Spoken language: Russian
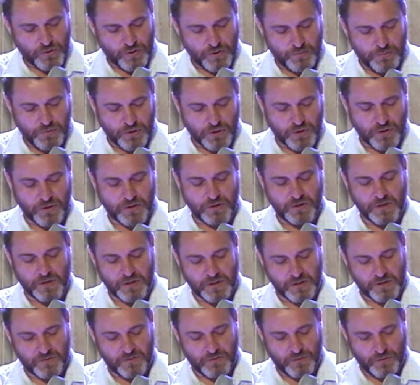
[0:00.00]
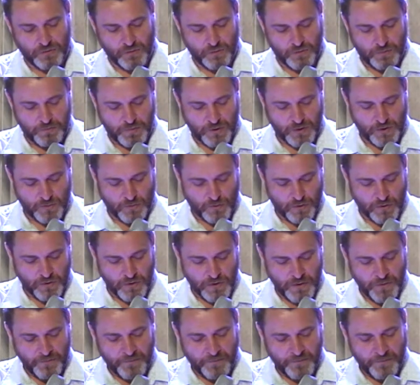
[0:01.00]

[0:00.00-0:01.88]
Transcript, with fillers: напишет ей разводное письмо,